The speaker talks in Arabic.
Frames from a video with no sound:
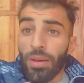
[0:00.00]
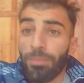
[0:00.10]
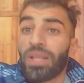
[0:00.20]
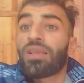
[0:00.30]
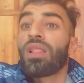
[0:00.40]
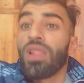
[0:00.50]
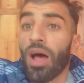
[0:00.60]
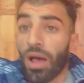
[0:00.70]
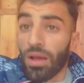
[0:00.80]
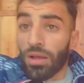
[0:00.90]
بيت
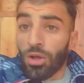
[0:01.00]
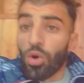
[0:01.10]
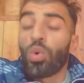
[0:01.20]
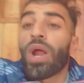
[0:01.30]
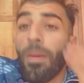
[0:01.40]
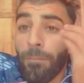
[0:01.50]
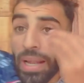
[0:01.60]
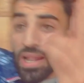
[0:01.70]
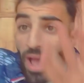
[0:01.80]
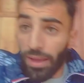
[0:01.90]
الله وراه
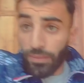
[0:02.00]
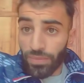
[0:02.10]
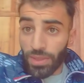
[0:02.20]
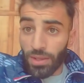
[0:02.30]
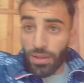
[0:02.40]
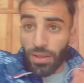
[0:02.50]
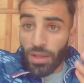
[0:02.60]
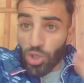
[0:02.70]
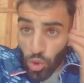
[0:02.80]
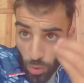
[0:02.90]
مبلع
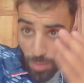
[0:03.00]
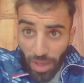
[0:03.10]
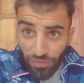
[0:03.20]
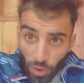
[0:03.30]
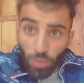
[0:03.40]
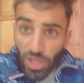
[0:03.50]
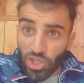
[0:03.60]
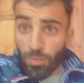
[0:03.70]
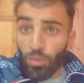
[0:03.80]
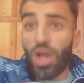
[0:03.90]
الجوامع فيهم
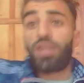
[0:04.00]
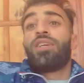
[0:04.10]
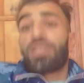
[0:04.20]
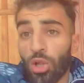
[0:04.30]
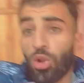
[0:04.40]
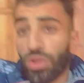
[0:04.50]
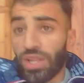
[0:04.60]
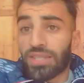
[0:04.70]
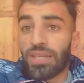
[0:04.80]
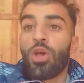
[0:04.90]
تجمعات كيصلوا
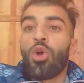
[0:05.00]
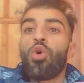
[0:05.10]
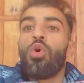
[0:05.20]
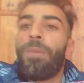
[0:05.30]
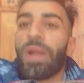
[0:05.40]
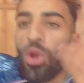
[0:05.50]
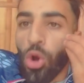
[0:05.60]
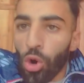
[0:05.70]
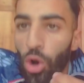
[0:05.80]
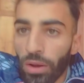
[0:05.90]
الناس
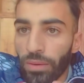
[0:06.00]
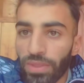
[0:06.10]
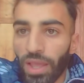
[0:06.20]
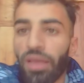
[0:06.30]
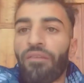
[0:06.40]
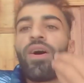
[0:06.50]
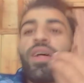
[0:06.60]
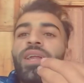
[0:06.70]
وبلعوه حفاظا